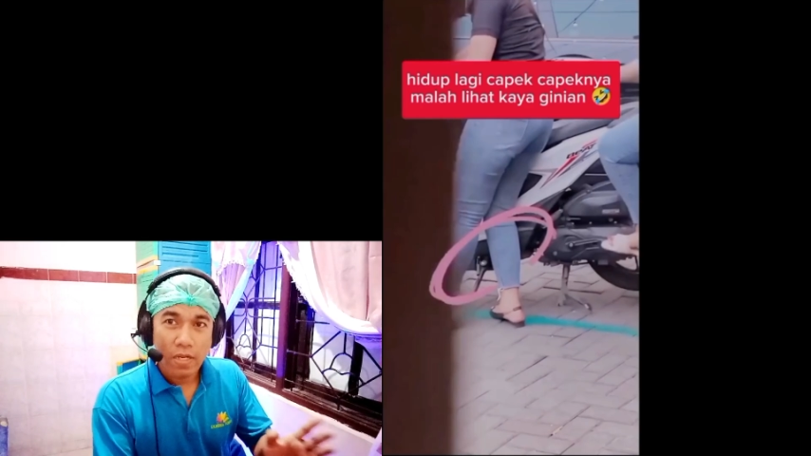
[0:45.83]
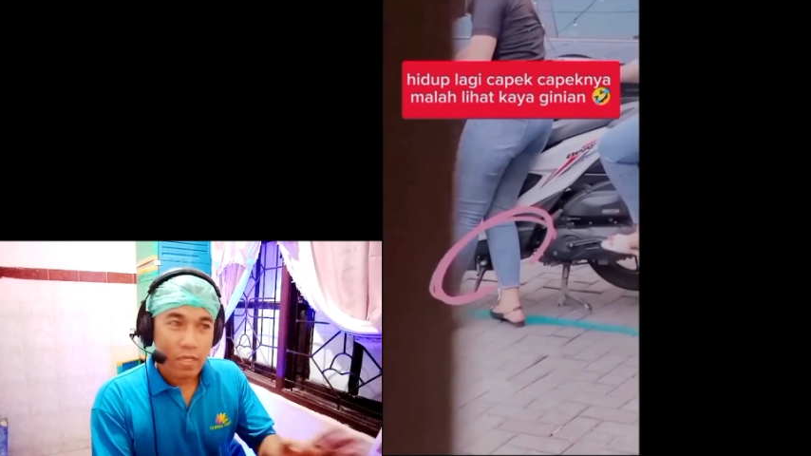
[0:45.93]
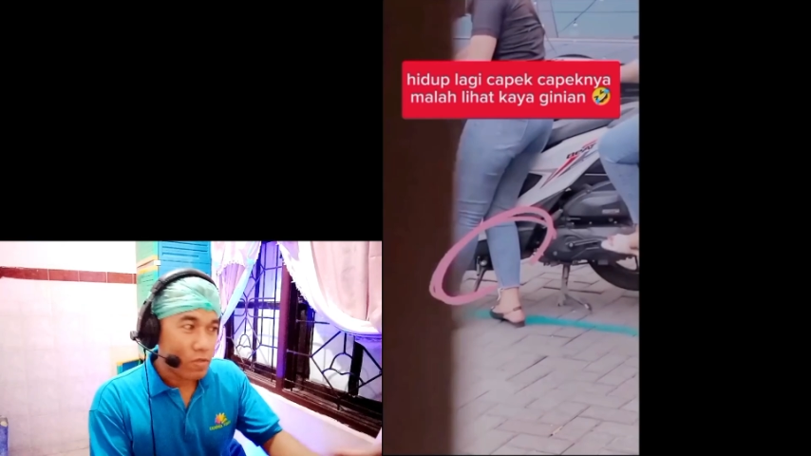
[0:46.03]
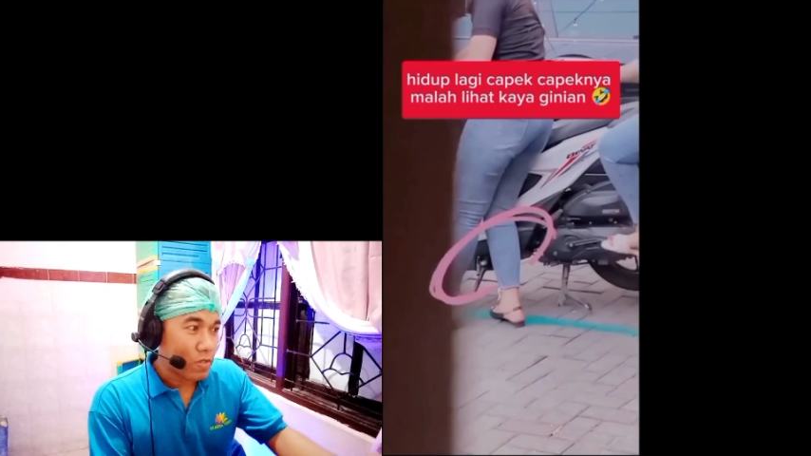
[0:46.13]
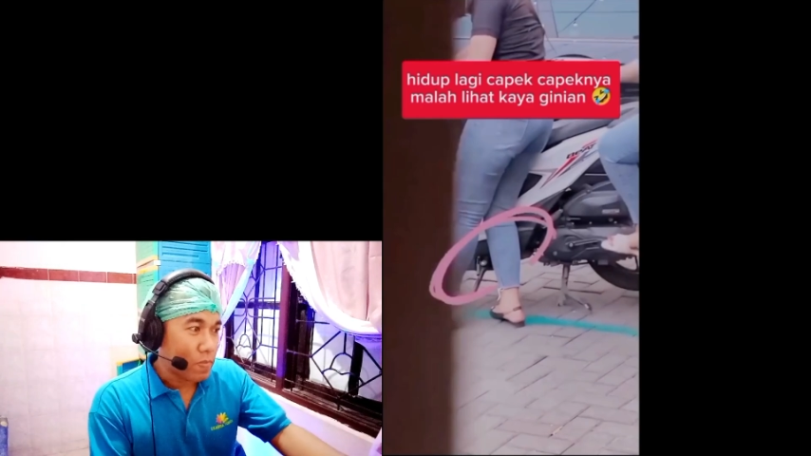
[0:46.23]

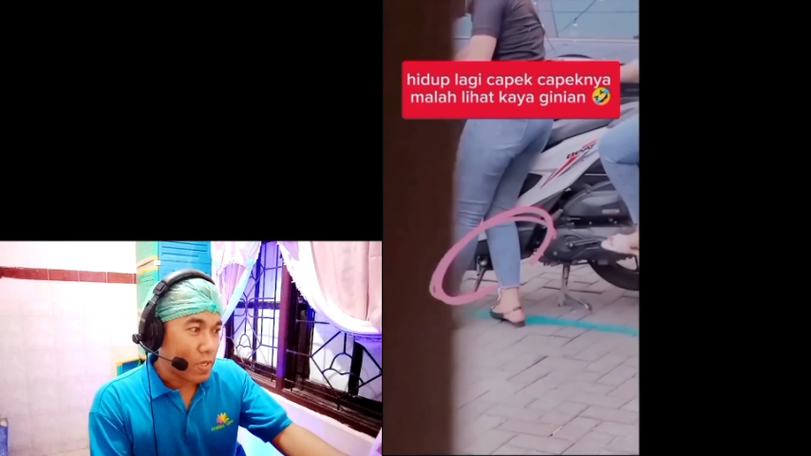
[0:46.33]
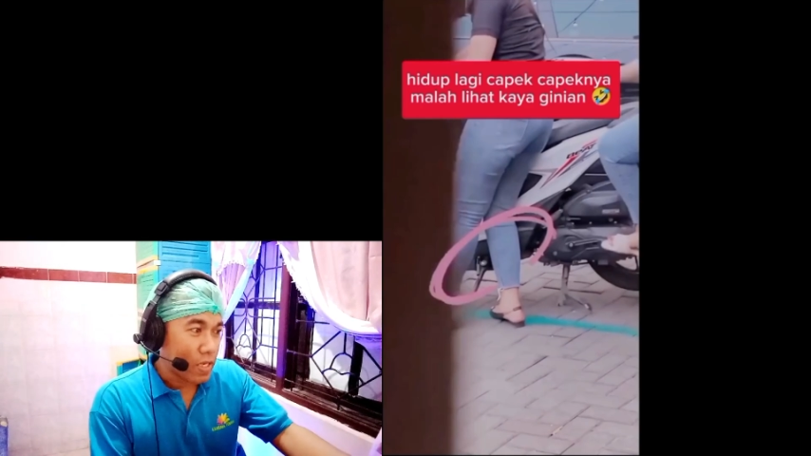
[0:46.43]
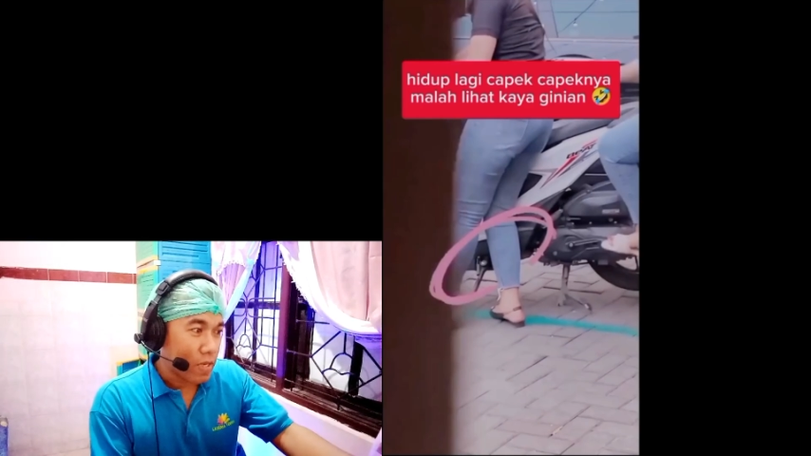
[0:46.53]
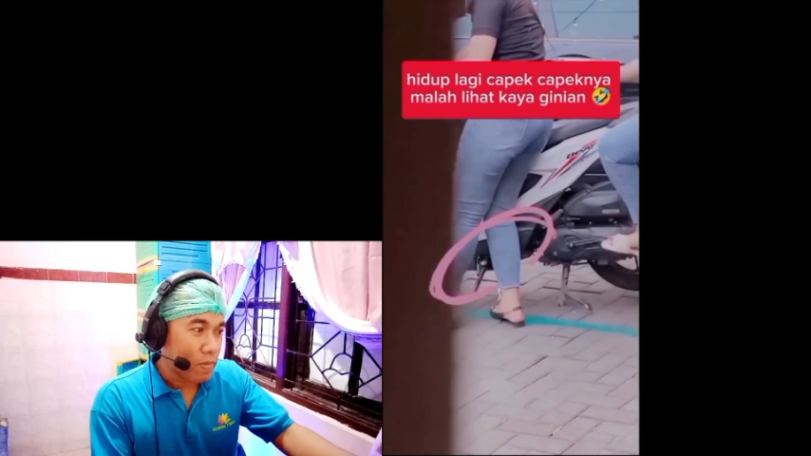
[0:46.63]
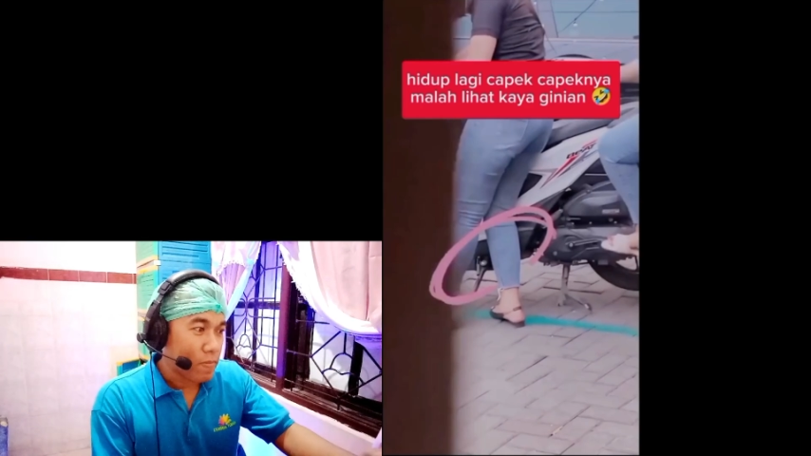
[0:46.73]
atau
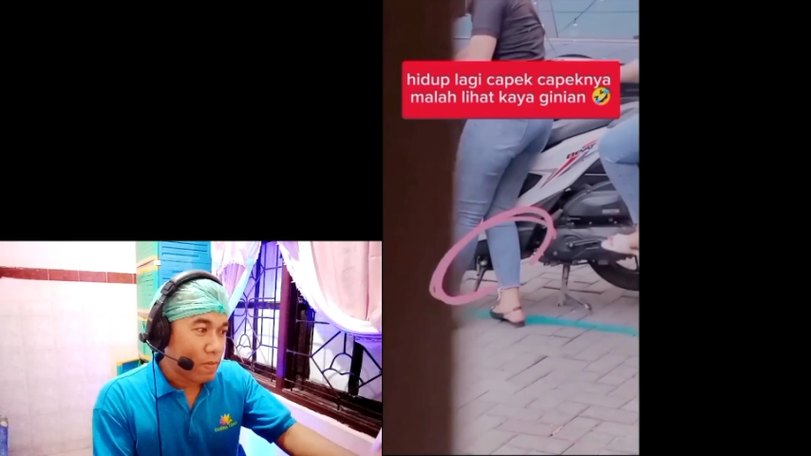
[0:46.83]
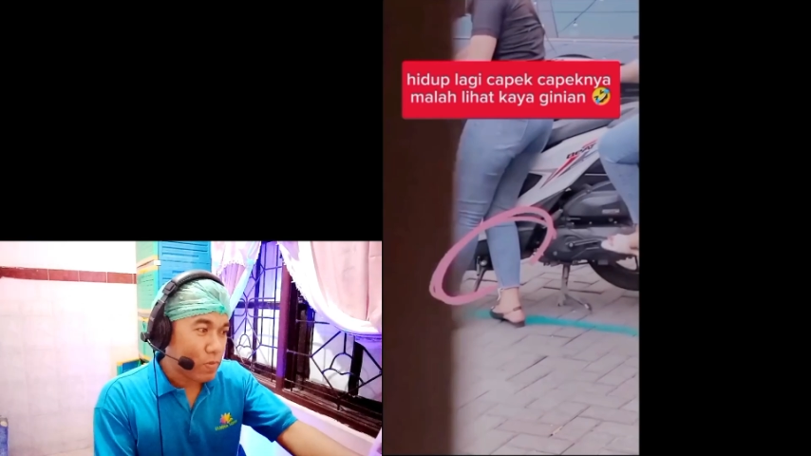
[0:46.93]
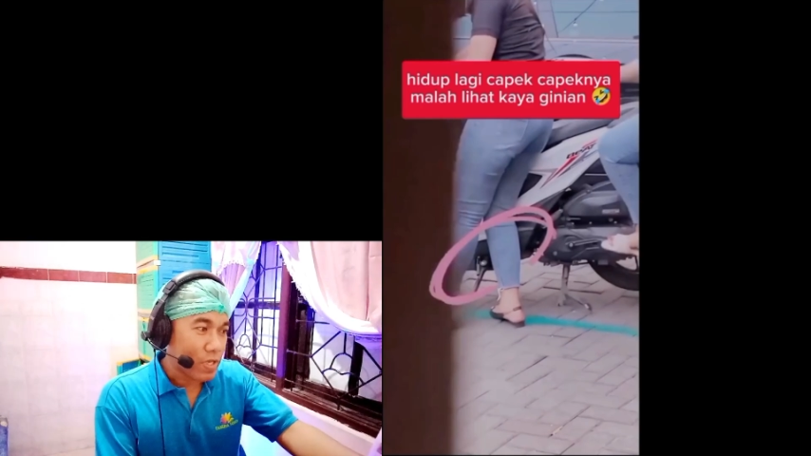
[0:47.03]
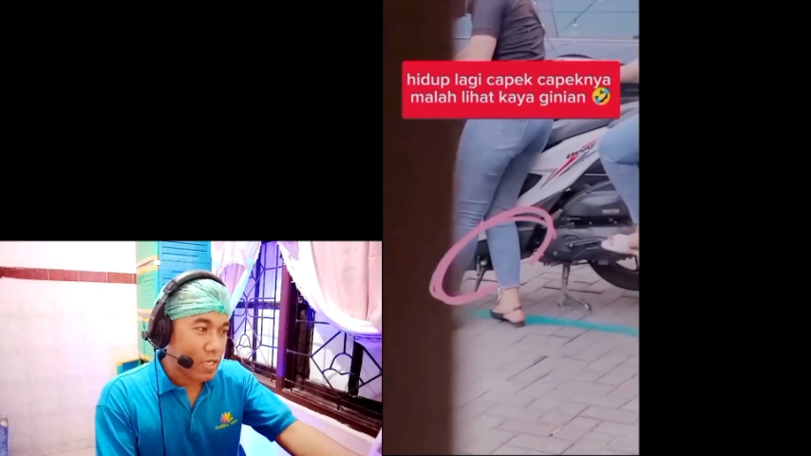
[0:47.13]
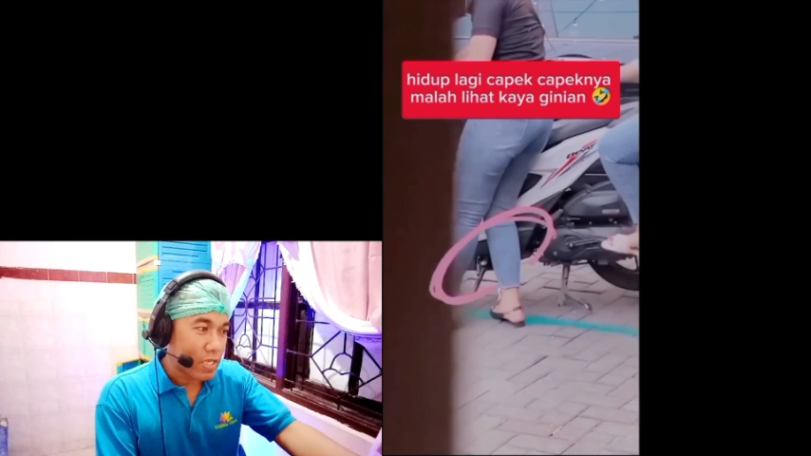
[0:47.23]
sepeda memang
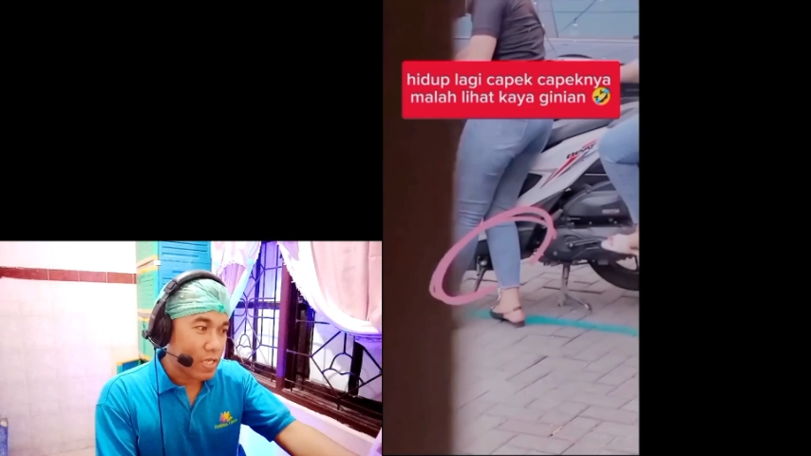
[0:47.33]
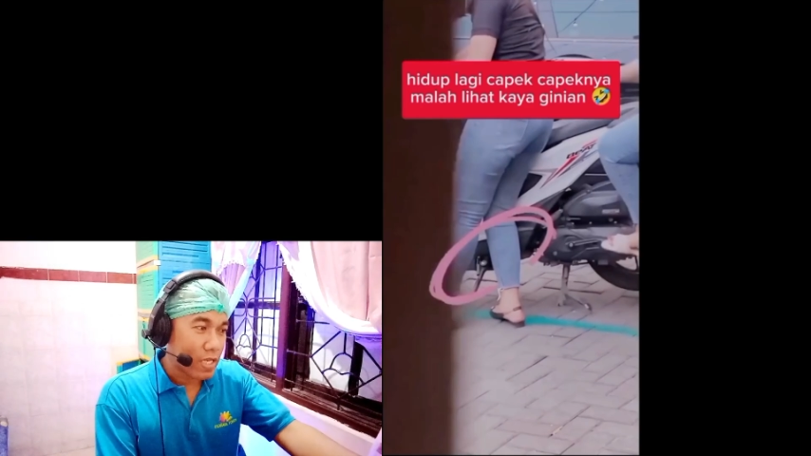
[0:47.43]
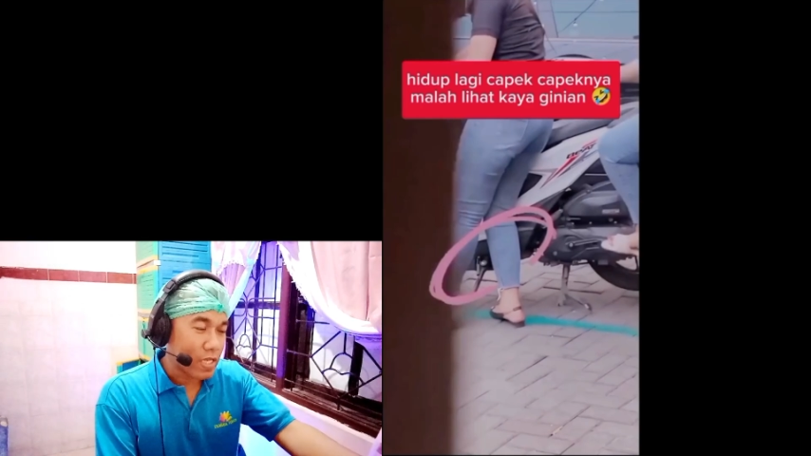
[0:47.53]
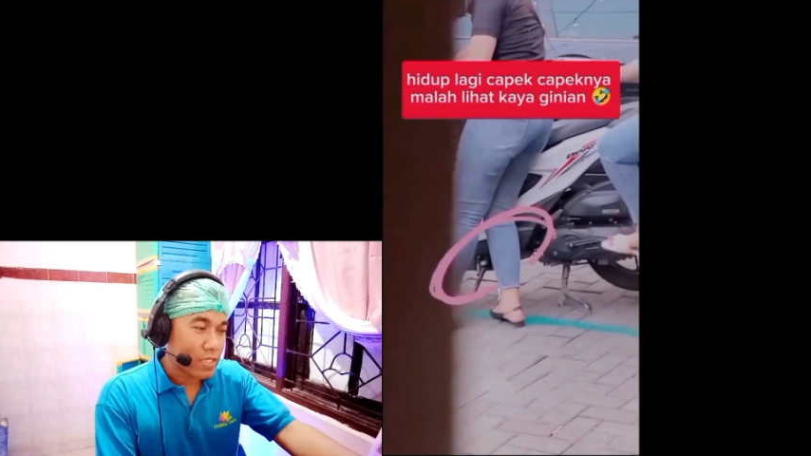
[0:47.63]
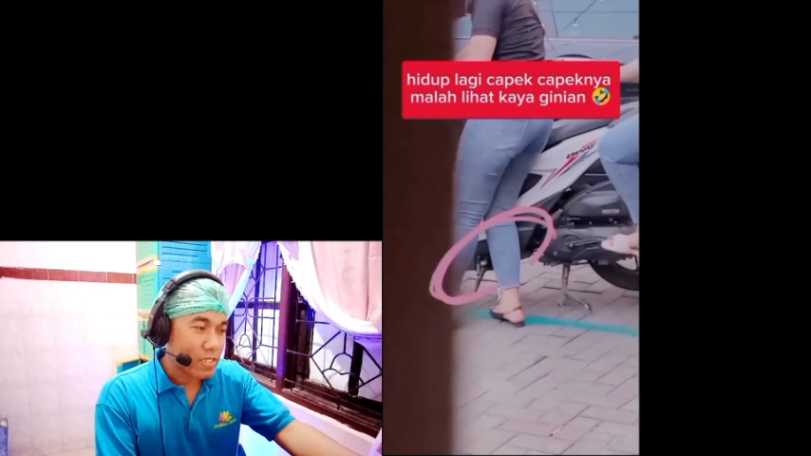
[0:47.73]
punyanya dia
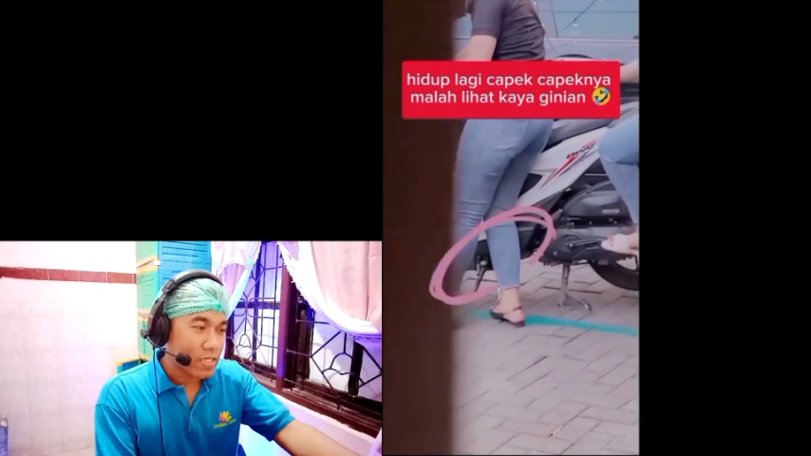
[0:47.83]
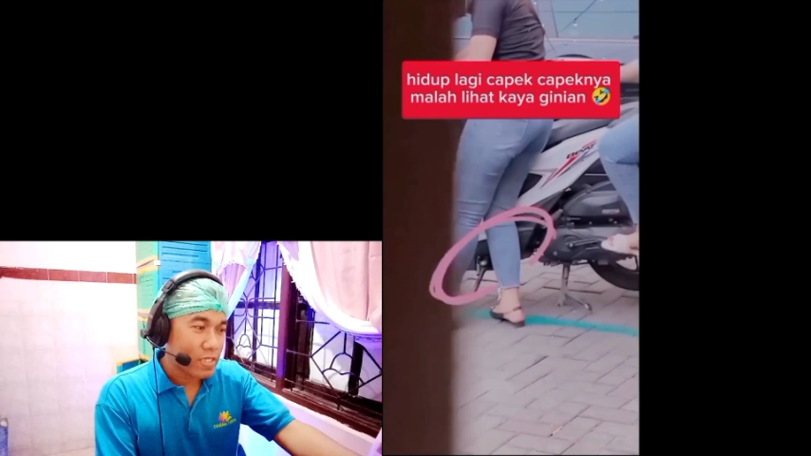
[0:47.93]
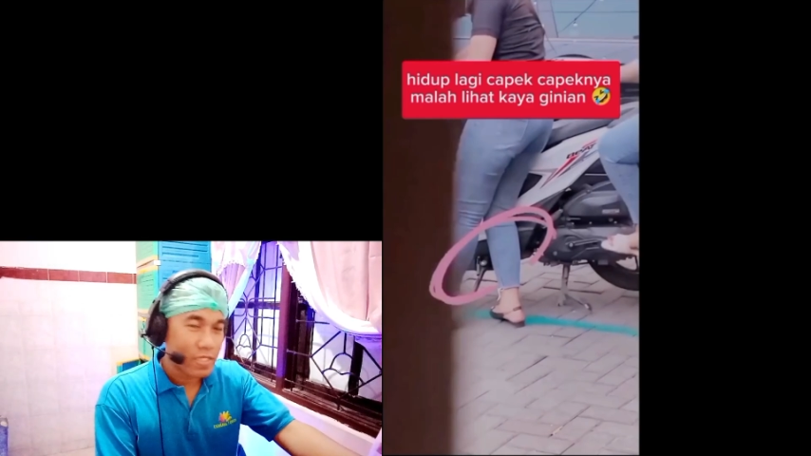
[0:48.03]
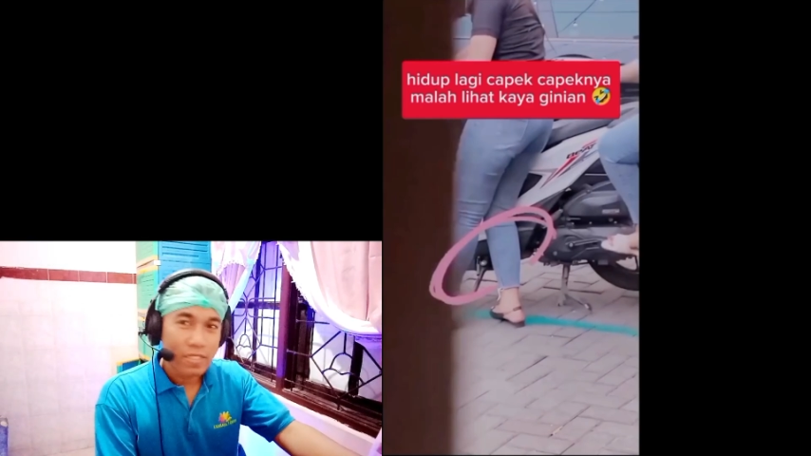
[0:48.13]
guys